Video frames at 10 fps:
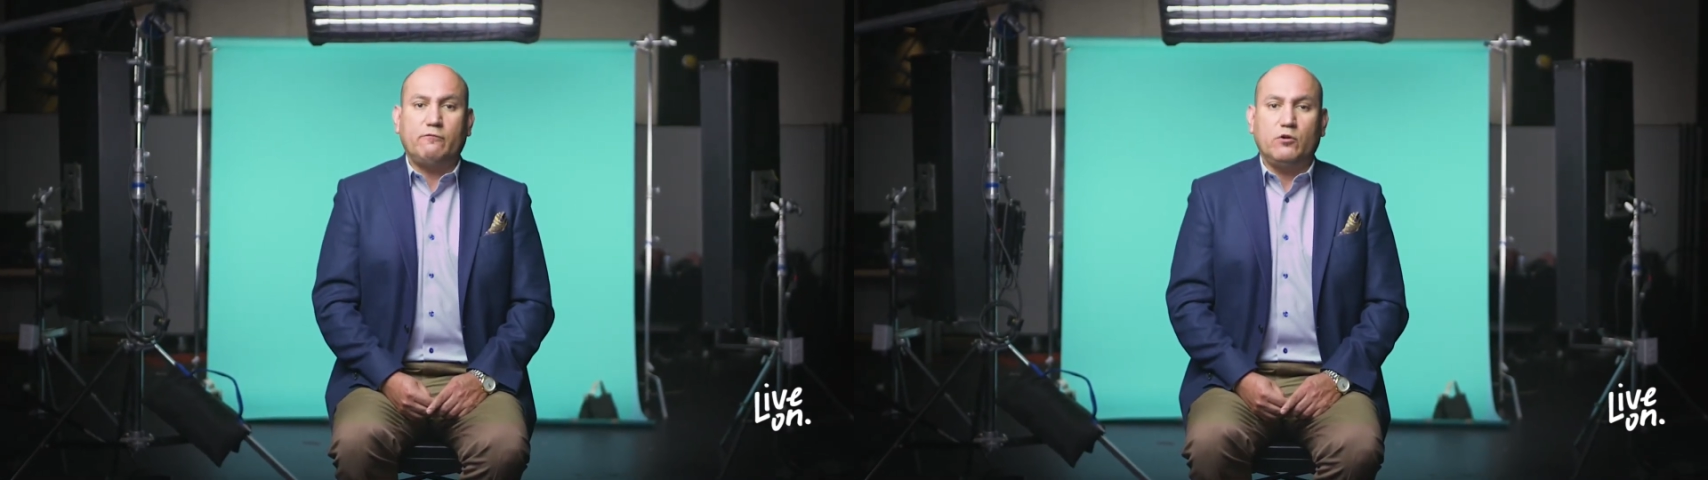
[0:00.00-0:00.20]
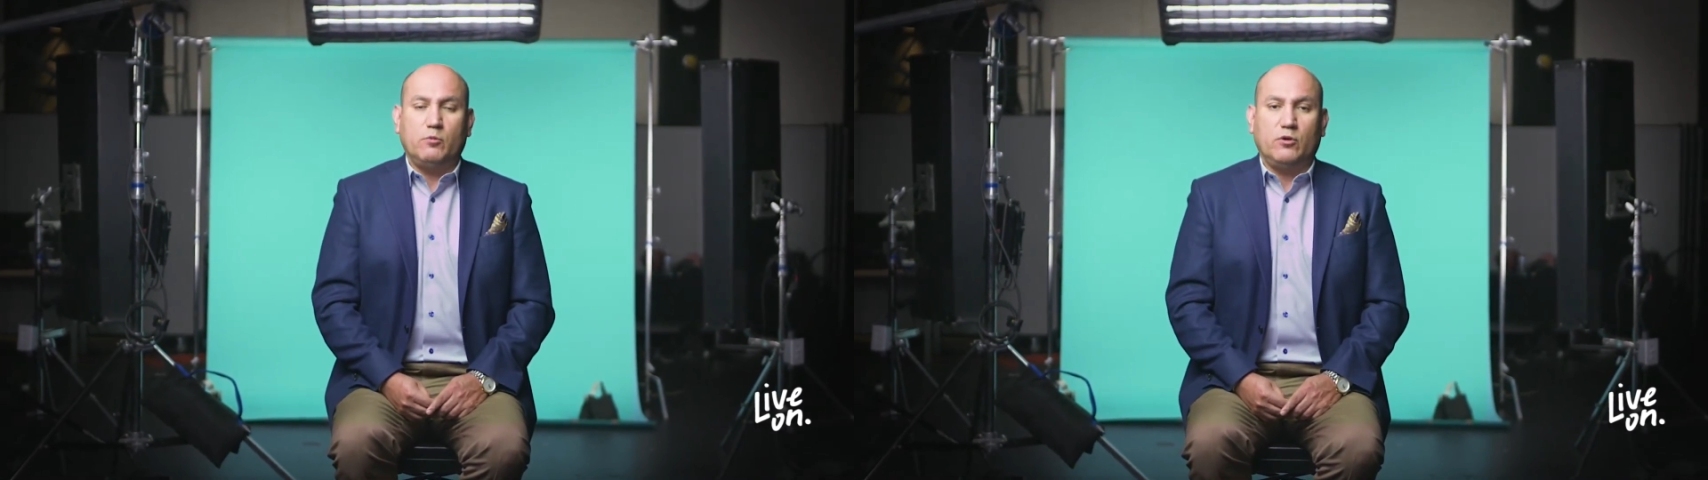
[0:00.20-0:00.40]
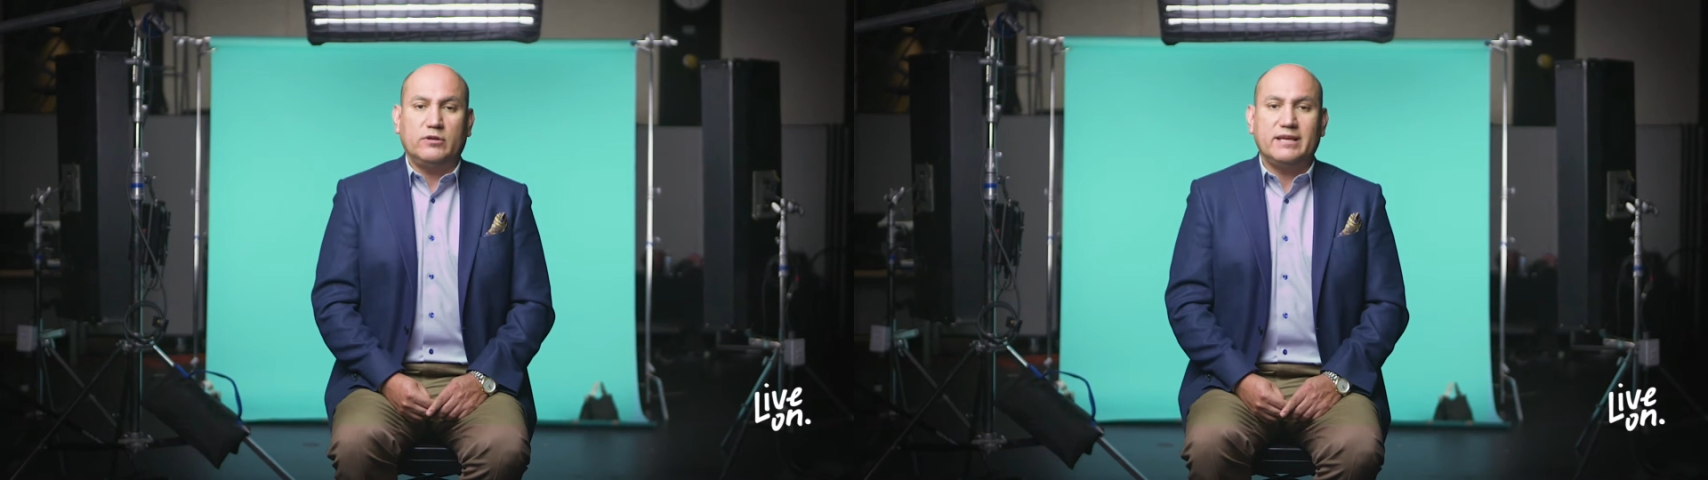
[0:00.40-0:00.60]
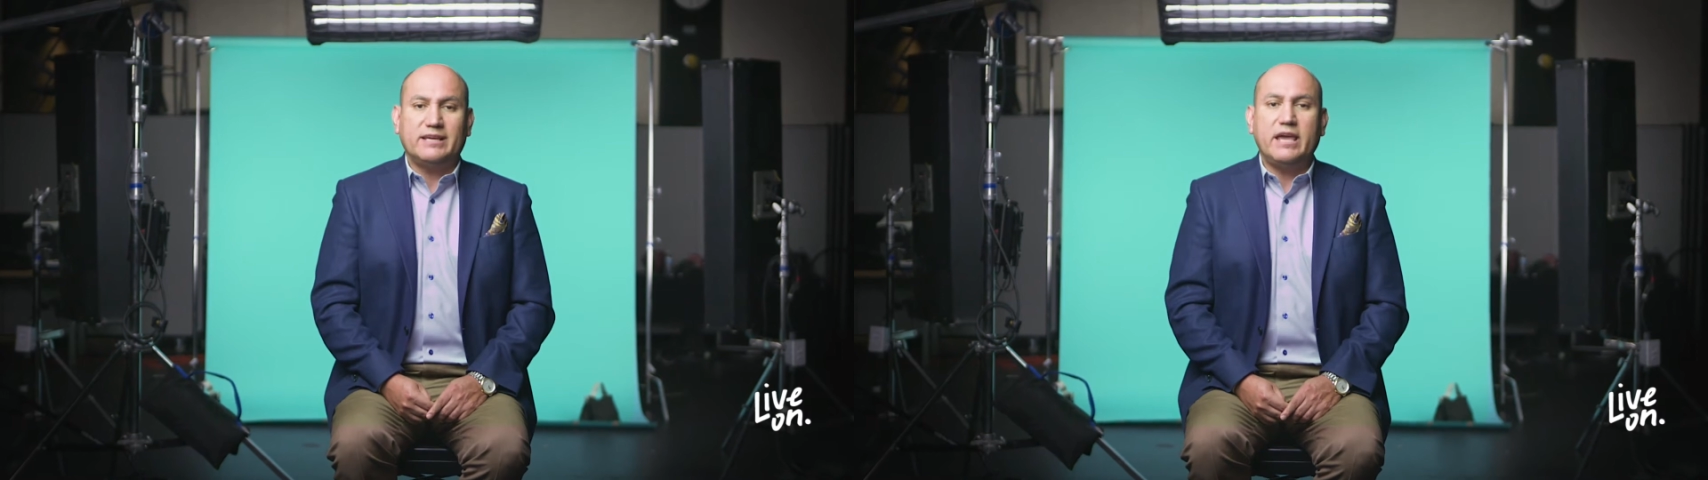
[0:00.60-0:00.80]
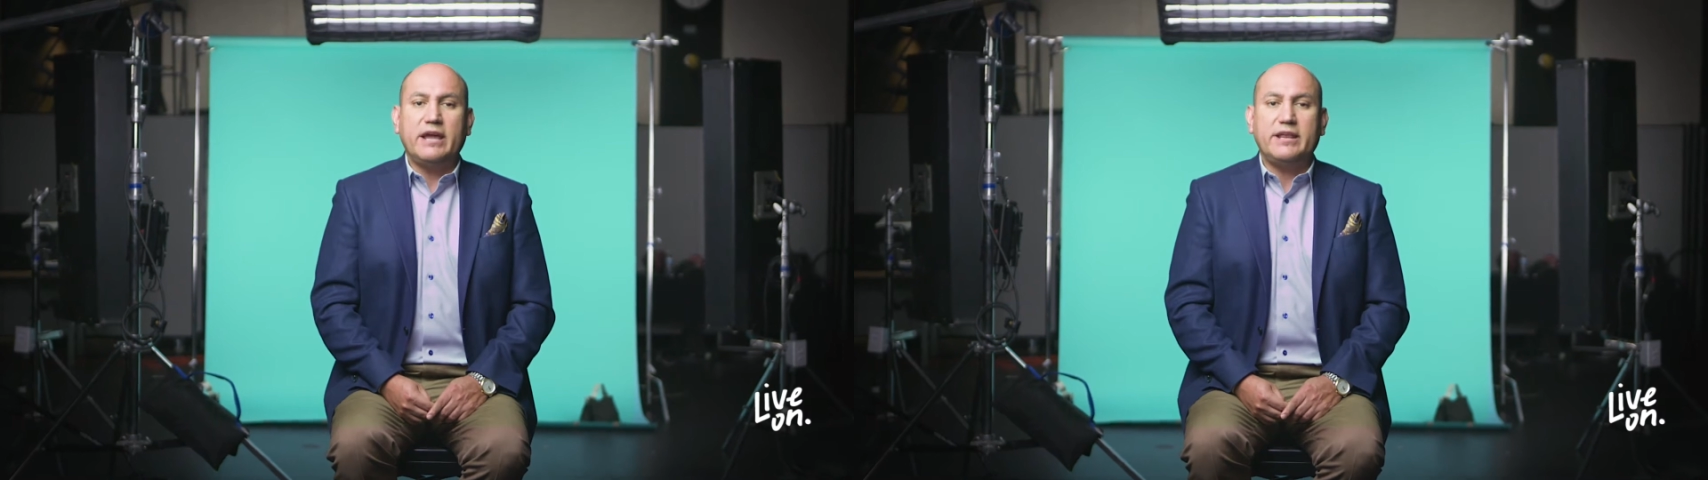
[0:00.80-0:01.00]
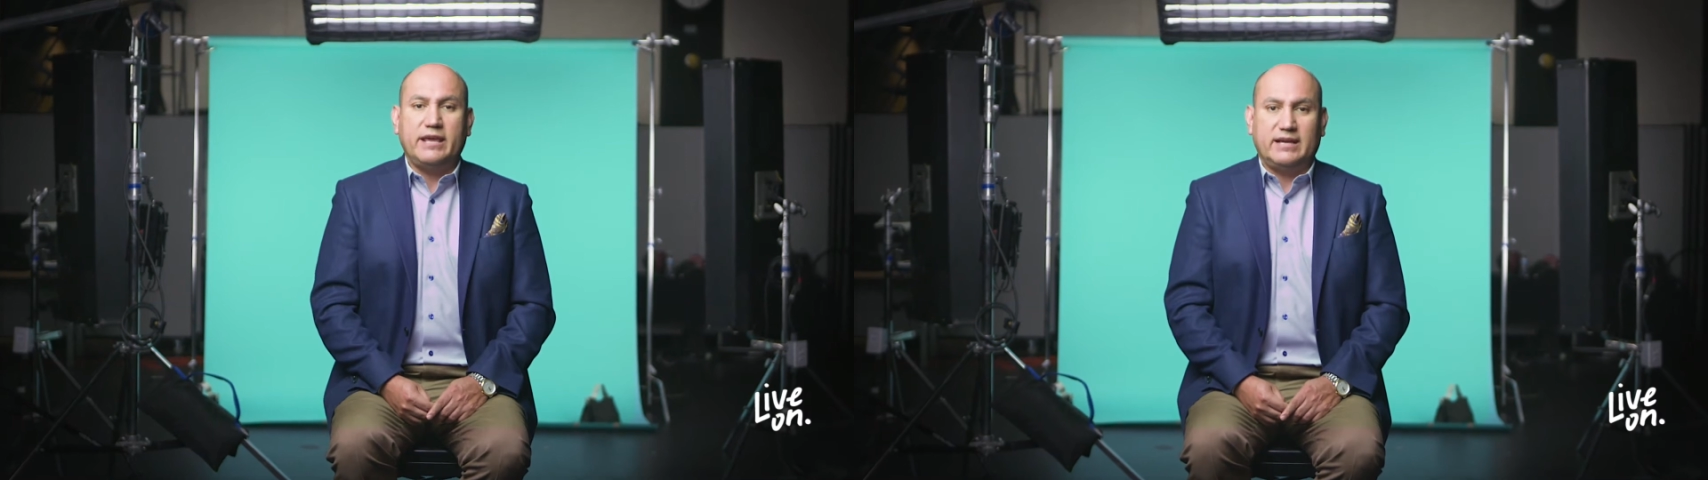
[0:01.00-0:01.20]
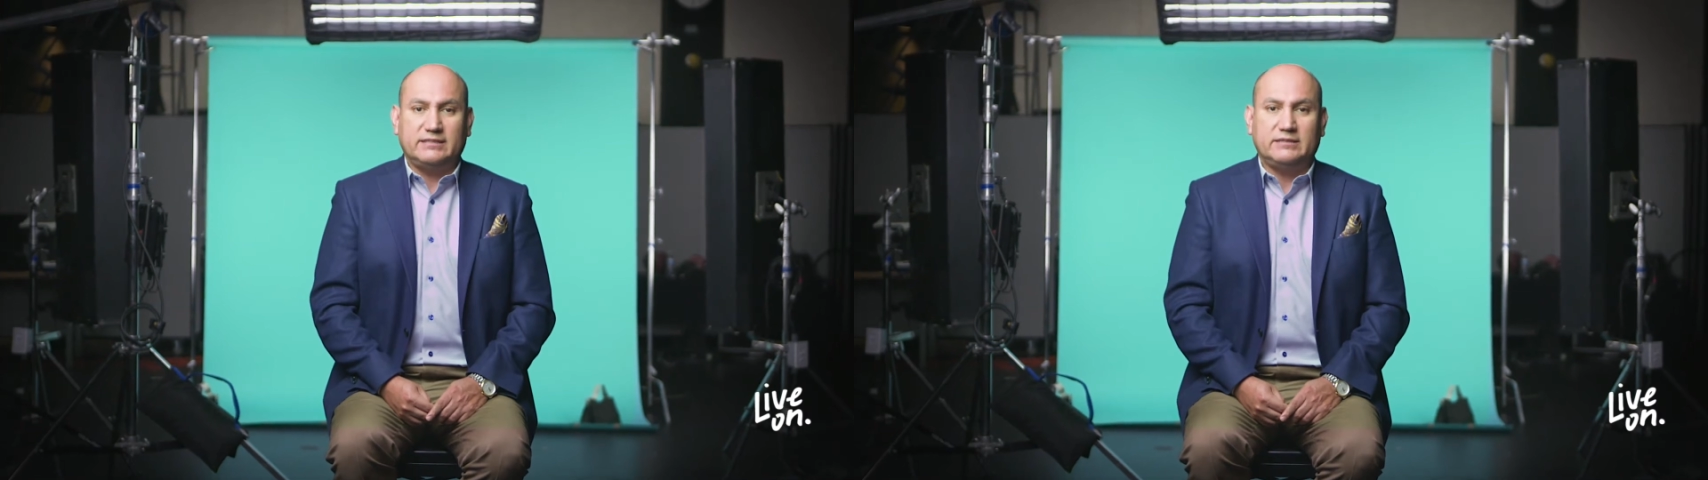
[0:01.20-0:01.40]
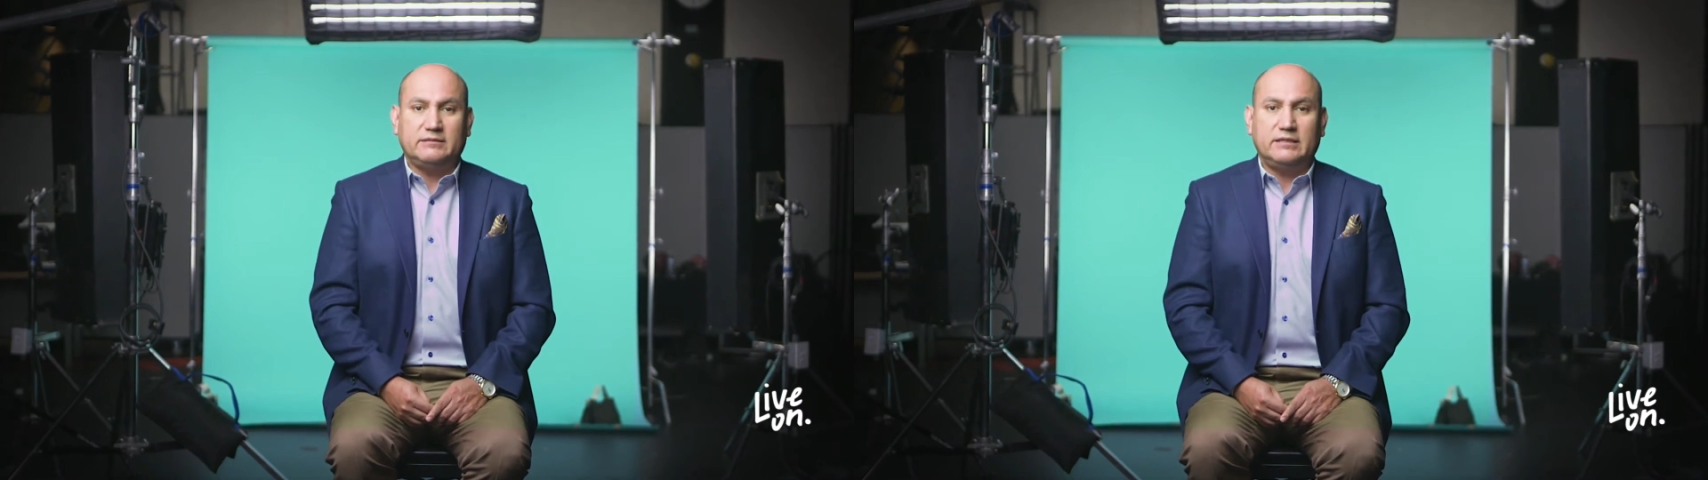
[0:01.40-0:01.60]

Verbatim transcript: fútbol. ¿Qué harías?